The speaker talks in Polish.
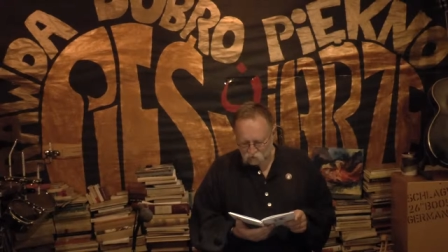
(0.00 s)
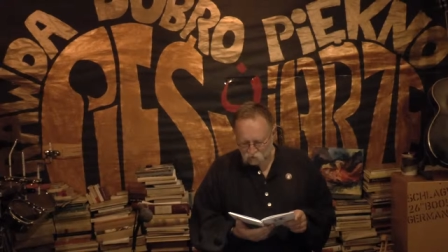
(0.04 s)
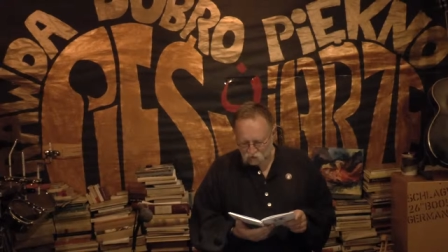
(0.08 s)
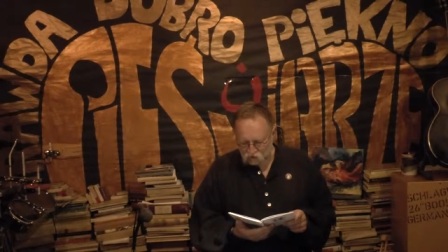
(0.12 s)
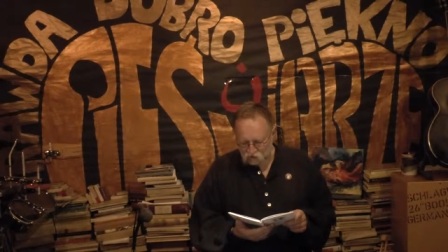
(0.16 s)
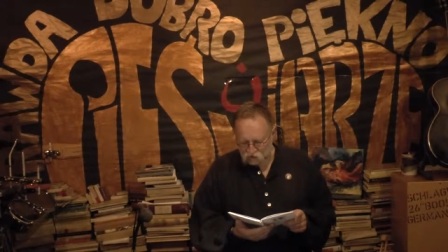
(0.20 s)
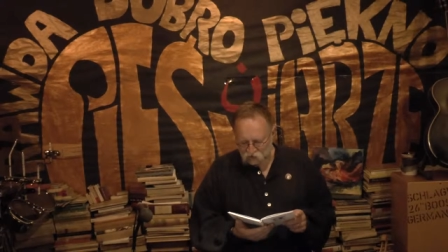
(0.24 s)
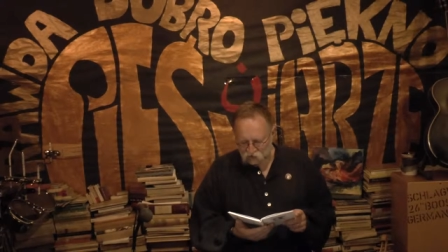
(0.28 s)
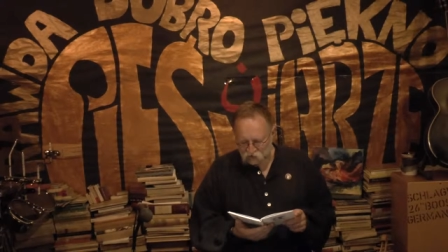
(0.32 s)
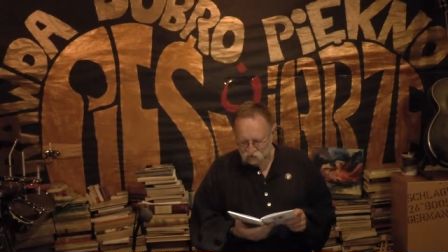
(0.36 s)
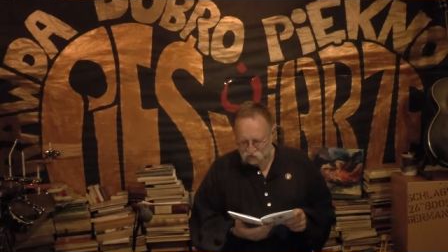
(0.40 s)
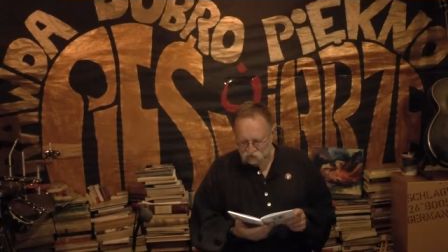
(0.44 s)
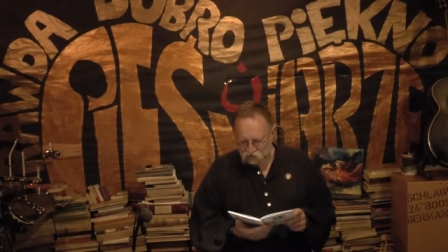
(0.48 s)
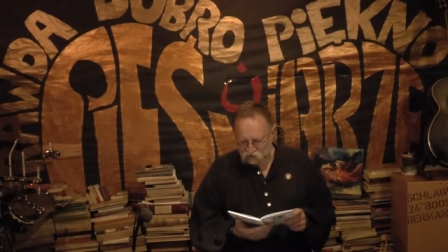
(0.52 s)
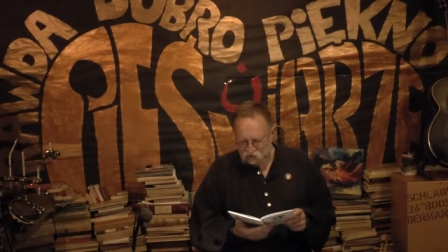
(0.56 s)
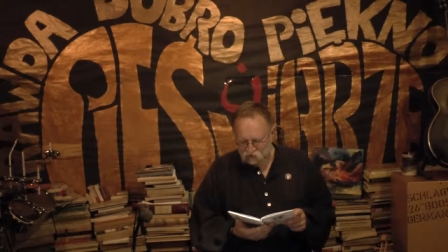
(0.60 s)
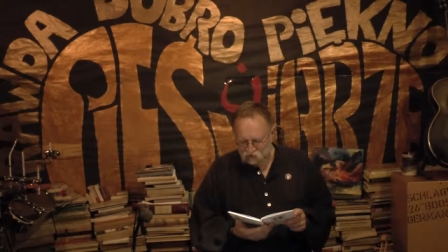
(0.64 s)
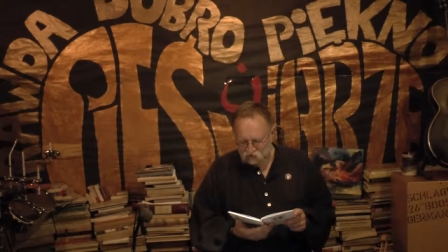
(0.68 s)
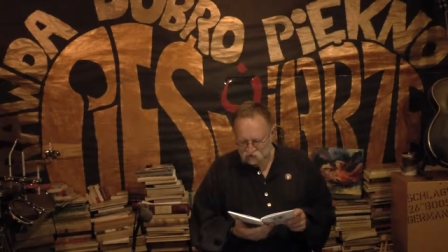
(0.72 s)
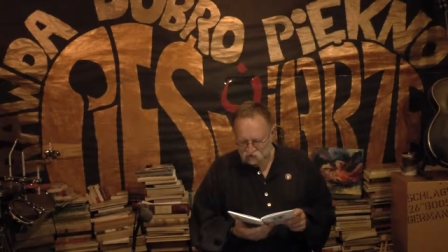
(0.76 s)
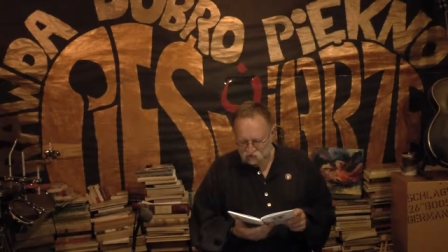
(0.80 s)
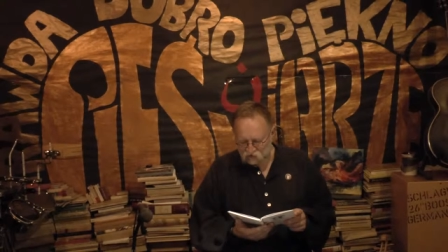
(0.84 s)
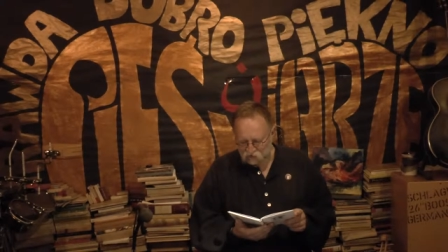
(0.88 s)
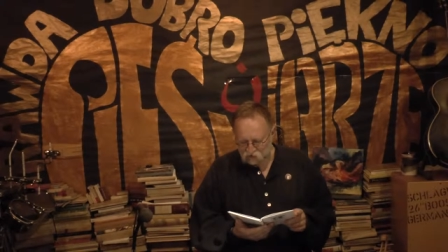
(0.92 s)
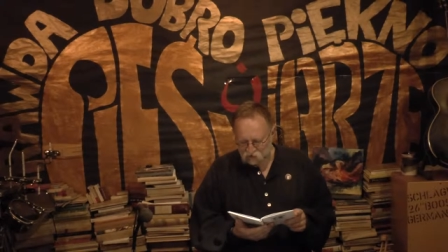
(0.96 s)

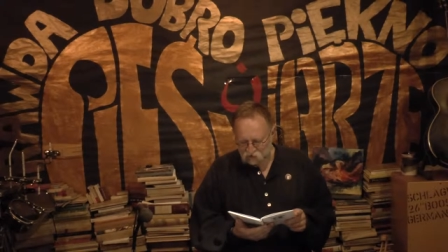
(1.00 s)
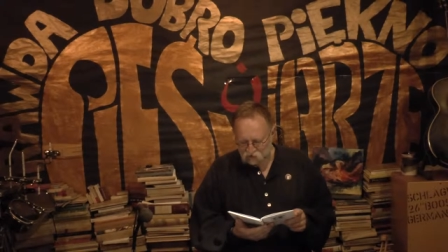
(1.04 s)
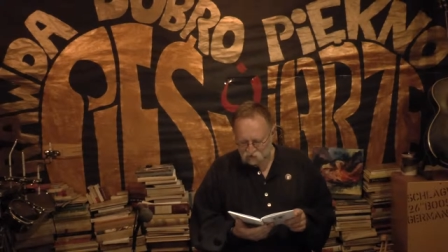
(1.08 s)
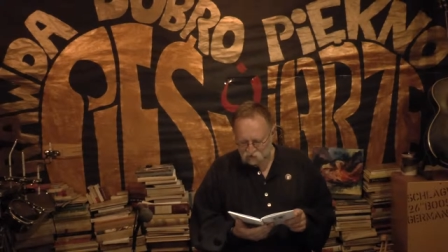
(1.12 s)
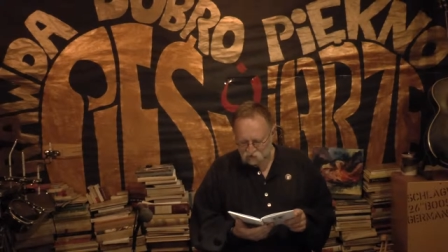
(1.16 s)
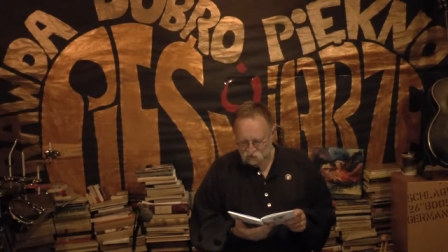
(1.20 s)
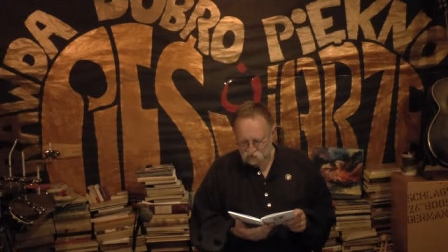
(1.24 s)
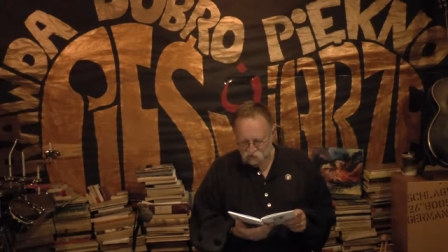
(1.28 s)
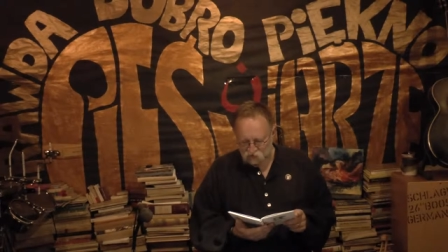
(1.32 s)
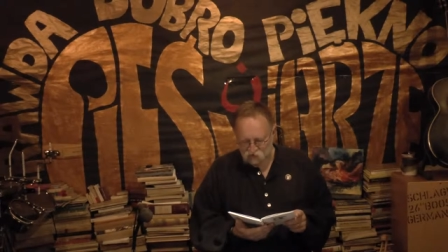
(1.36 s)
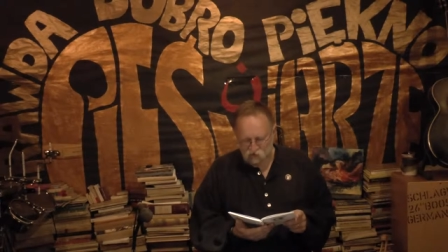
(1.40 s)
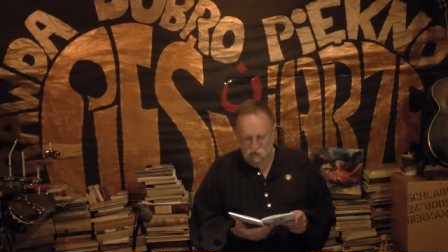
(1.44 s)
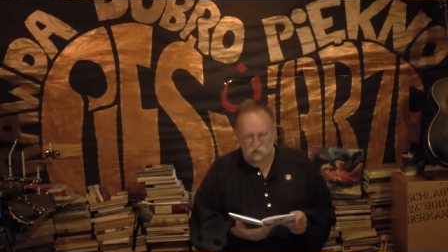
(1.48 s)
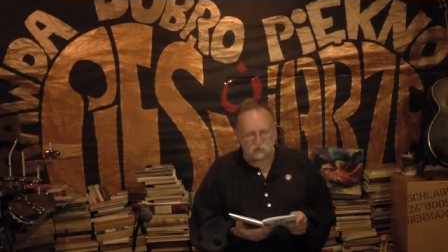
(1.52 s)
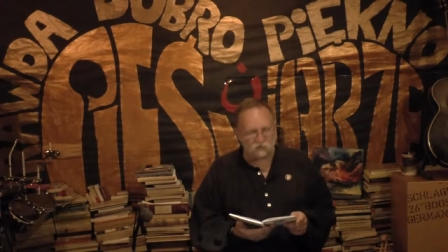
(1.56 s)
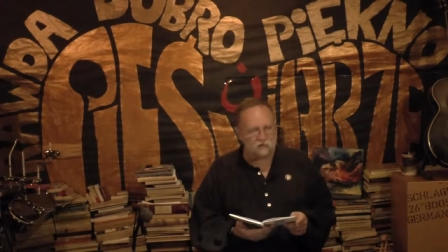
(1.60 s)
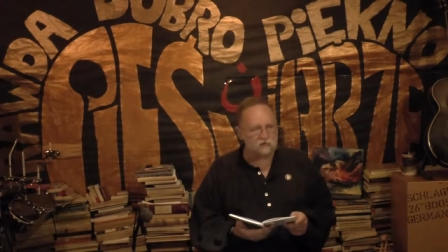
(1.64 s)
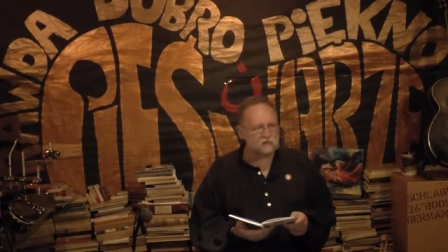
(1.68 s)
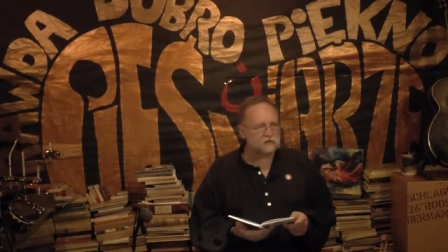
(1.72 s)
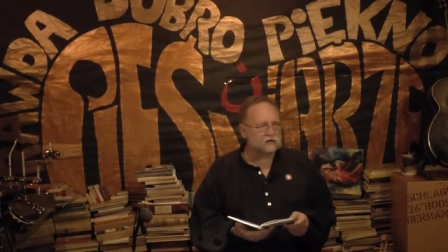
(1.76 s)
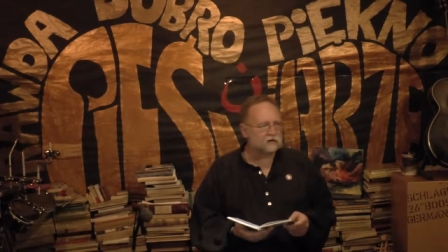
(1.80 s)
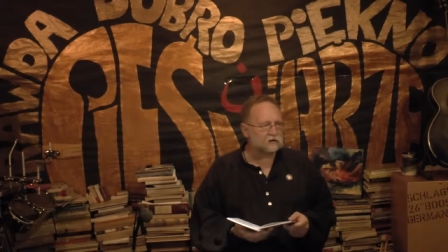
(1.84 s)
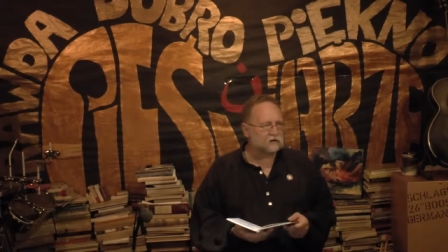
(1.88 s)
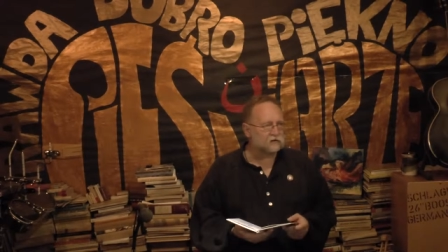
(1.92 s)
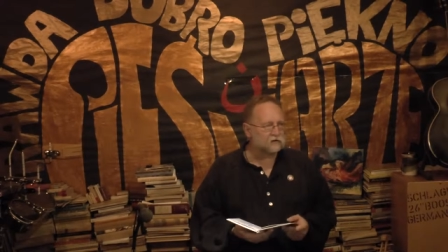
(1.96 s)

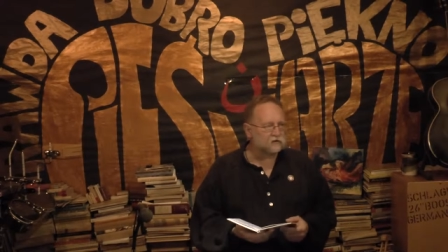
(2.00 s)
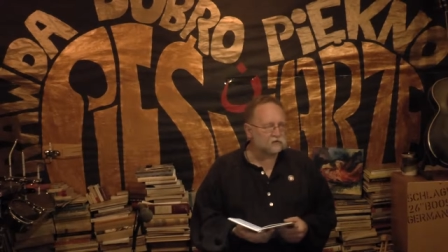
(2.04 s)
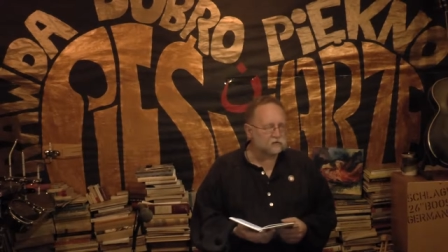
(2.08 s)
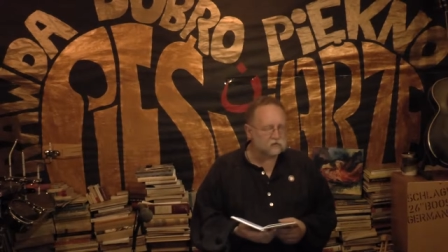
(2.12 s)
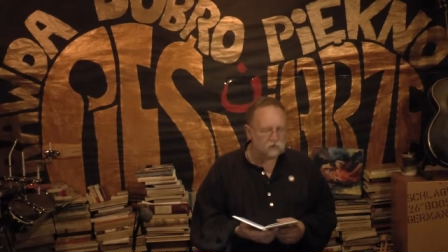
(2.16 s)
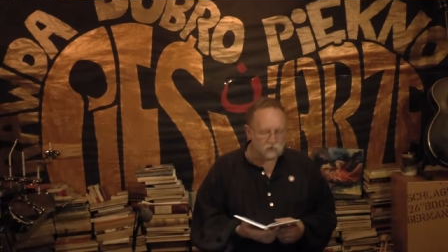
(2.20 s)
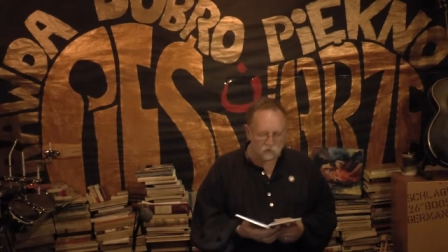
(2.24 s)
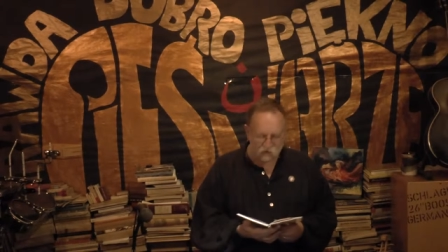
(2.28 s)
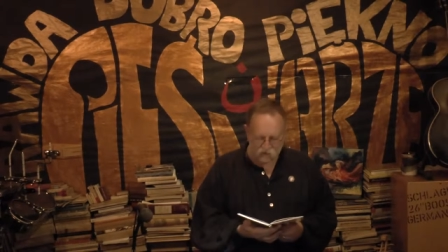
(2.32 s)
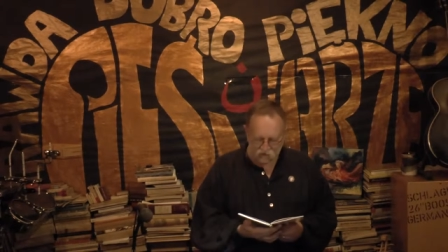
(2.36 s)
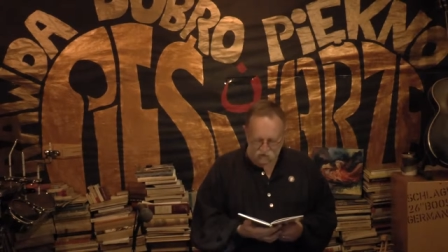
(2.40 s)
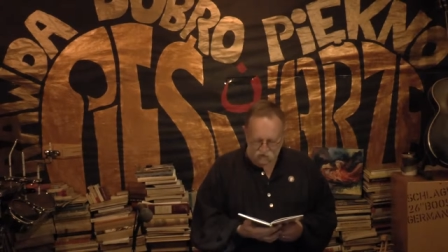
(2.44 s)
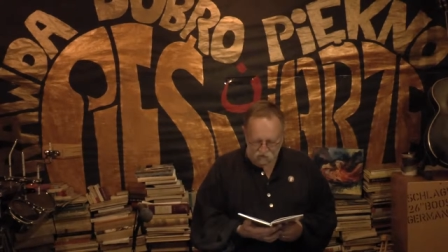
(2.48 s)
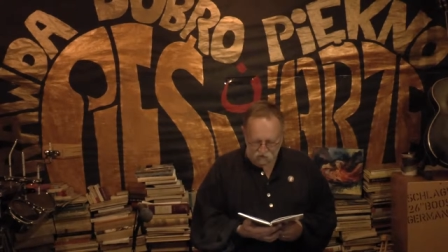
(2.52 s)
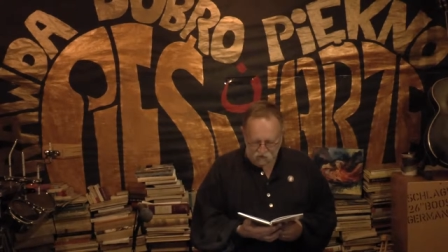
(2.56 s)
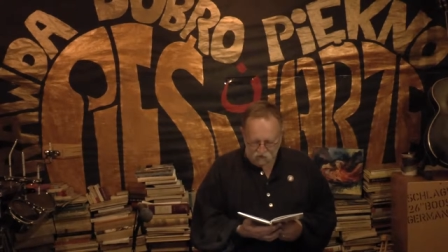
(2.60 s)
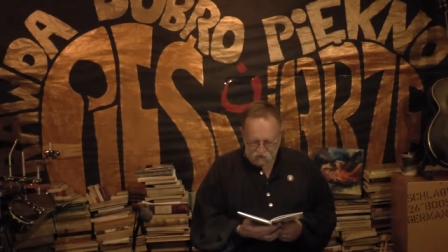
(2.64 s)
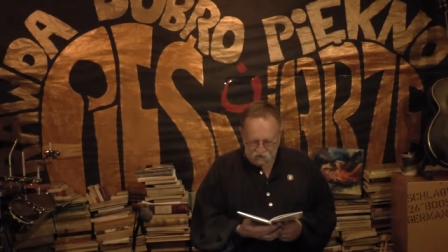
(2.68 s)
1456 roku pan